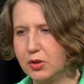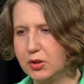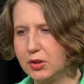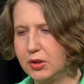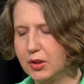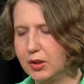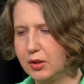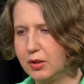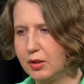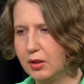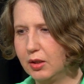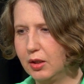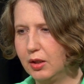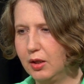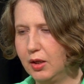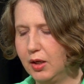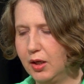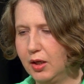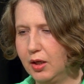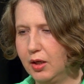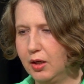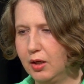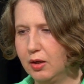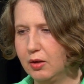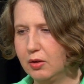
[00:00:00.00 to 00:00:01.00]
То есть это
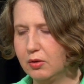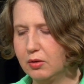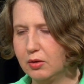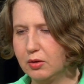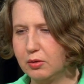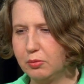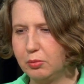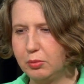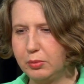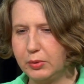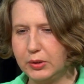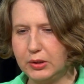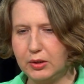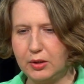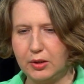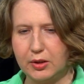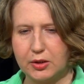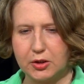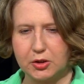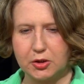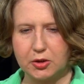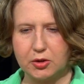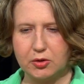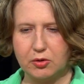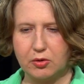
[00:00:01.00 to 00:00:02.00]
было
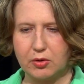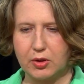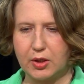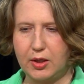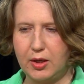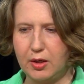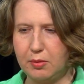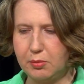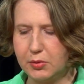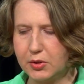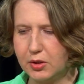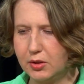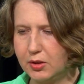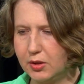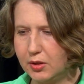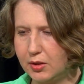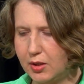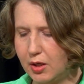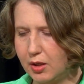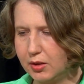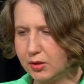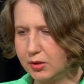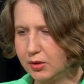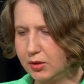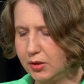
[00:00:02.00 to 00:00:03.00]
решено кем-то до
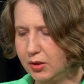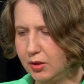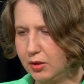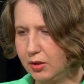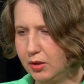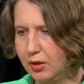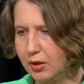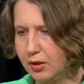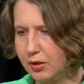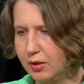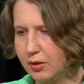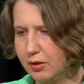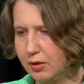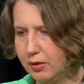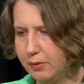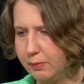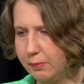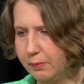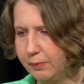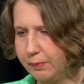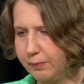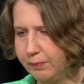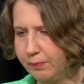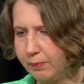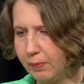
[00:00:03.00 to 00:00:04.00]
нас. И
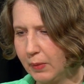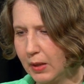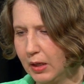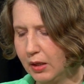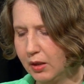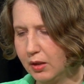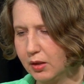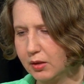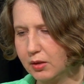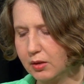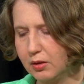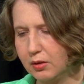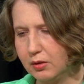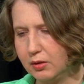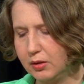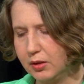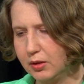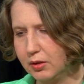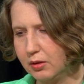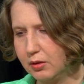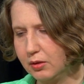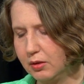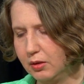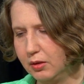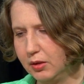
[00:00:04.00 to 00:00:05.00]
это, это
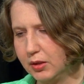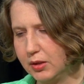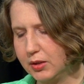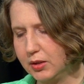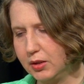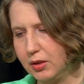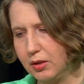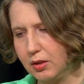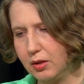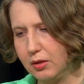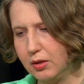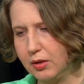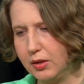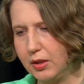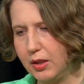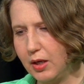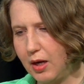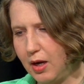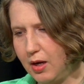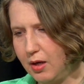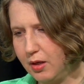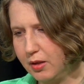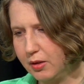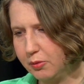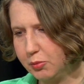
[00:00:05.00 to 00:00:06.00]
язык
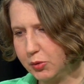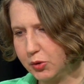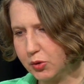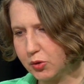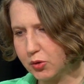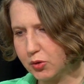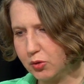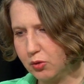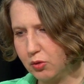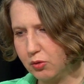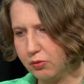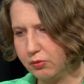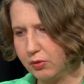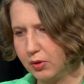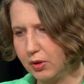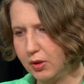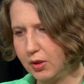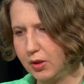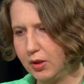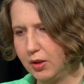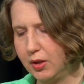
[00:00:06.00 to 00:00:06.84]
колониальный, безусловно.